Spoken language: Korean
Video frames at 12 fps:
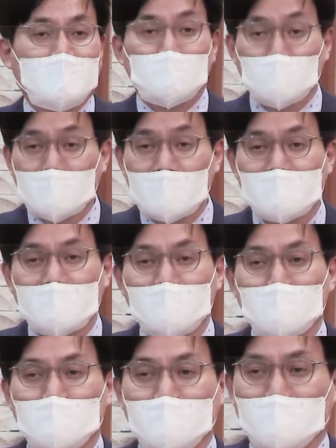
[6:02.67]
우리의
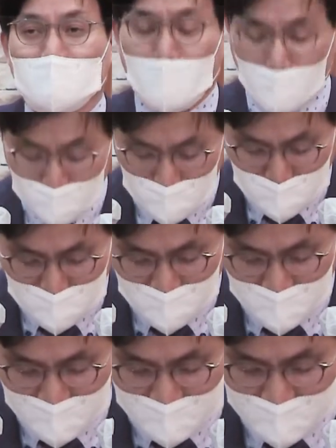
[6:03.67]
삶은 어느
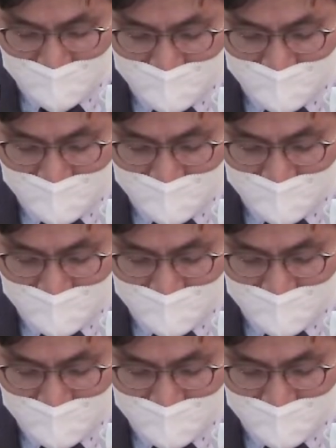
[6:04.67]
쪽입니까?